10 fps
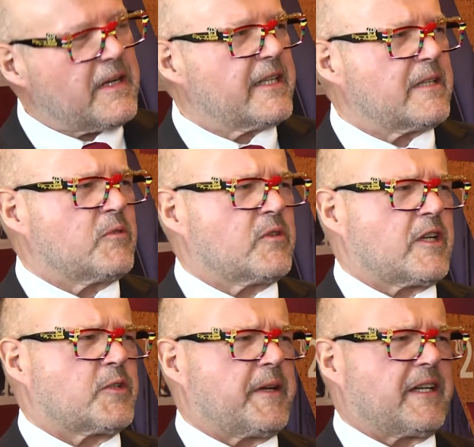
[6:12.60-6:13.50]
mal einen
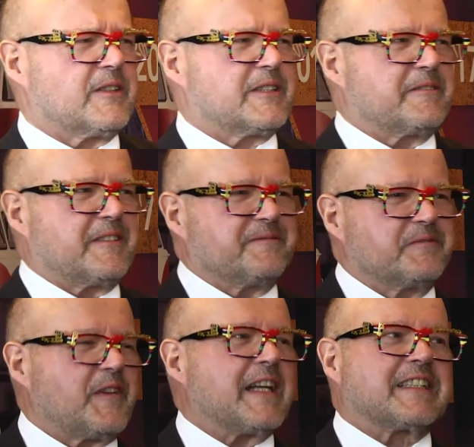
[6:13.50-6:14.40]
Monat später ausliefern.
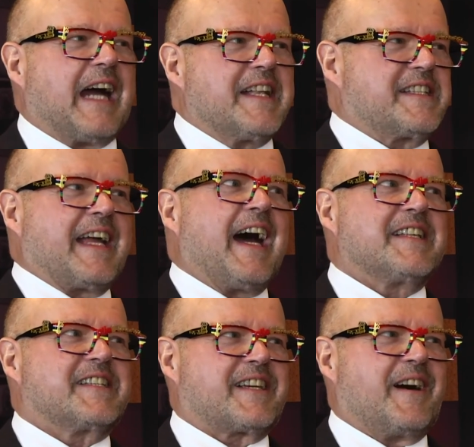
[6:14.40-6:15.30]
War ein, der
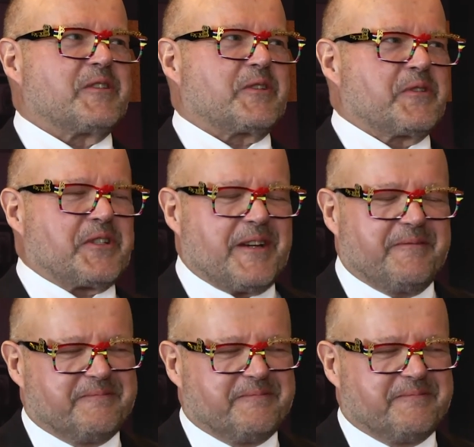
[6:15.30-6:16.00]
einzige Ausrutscher.